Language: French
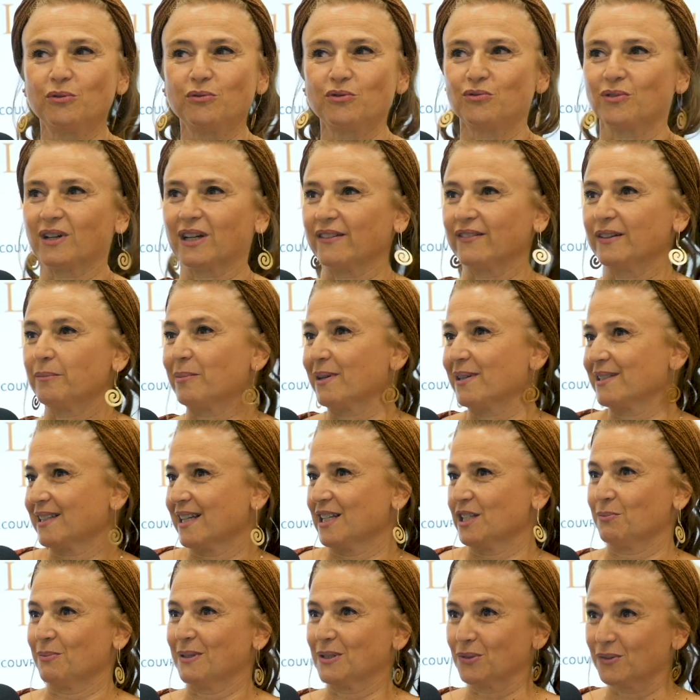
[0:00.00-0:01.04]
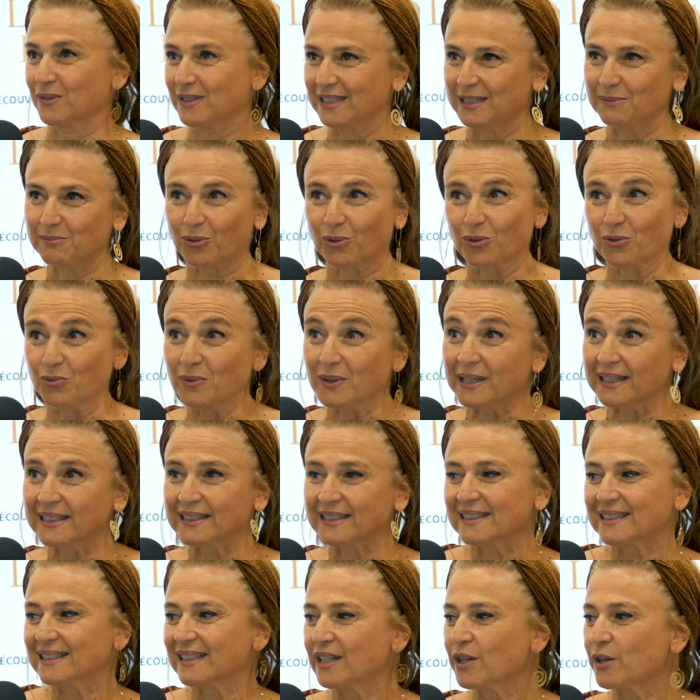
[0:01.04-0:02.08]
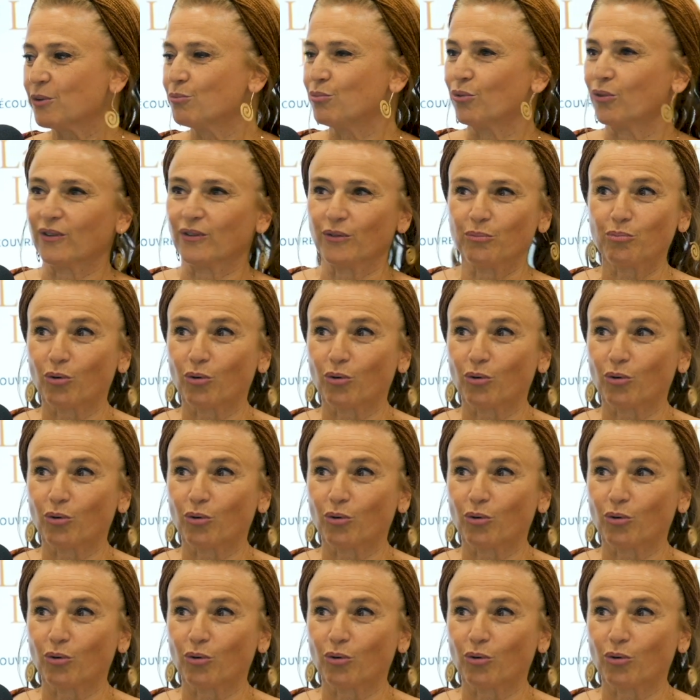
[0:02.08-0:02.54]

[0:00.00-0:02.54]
Je suis arrivée presque à 70 produits pour le,